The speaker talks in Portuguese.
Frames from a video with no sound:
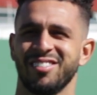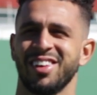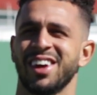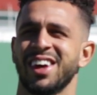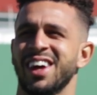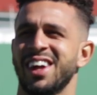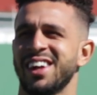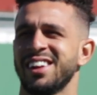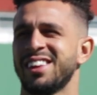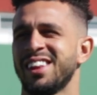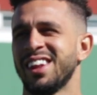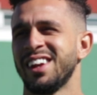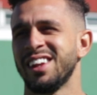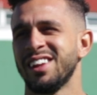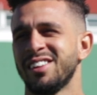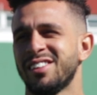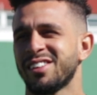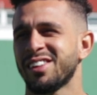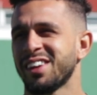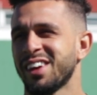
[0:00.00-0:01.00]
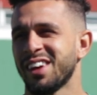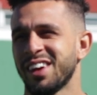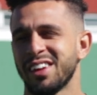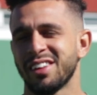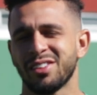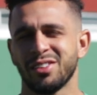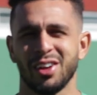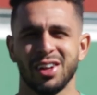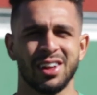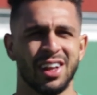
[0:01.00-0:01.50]
Minha característica é
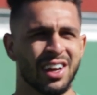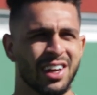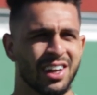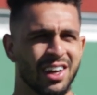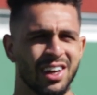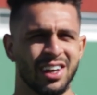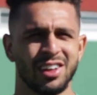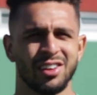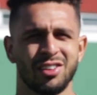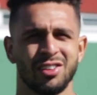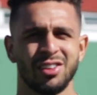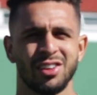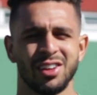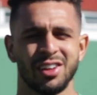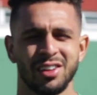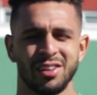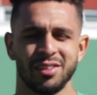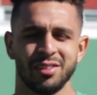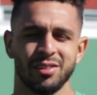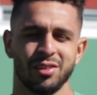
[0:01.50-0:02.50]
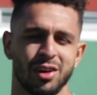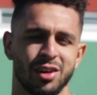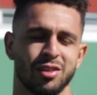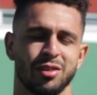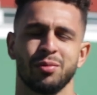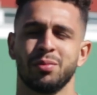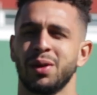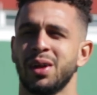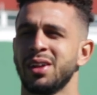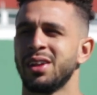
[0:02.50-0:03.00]
sou atacante, gosto de
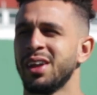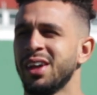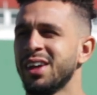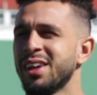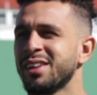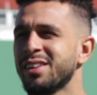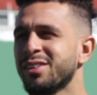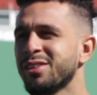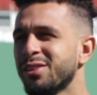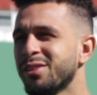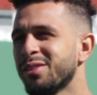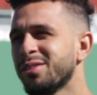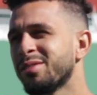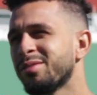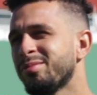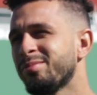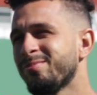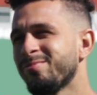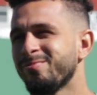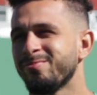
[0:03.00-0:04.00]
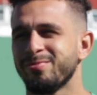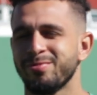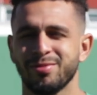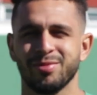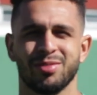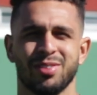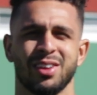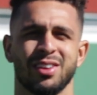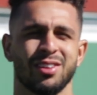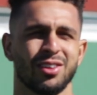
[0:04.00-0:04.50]
ir pra dentro,
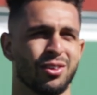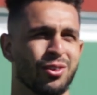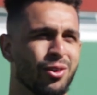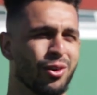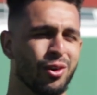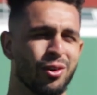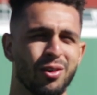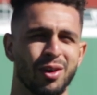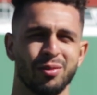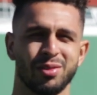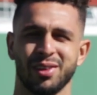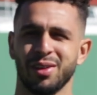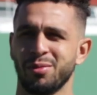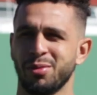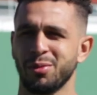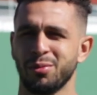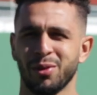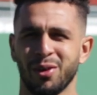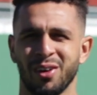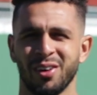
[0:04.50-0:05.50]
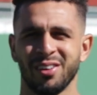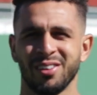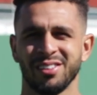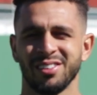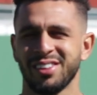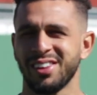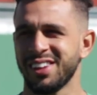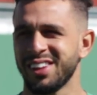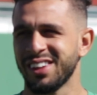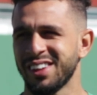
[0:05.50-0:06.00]
fazer gol é sempre
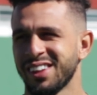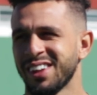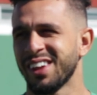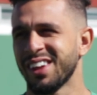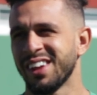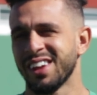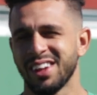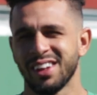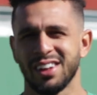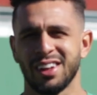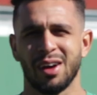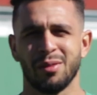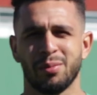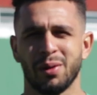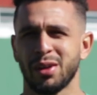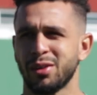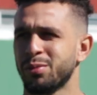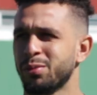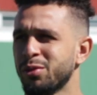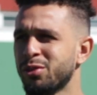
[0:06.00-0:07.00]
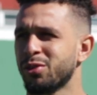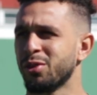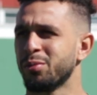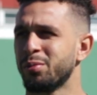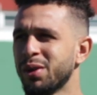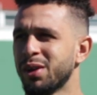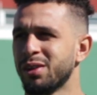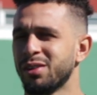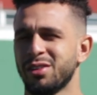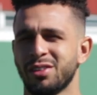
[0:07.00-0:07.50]
bom e dar passe para os
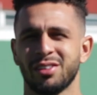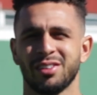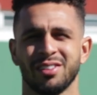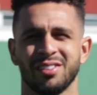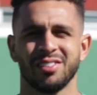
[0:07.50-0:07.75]
companheiros.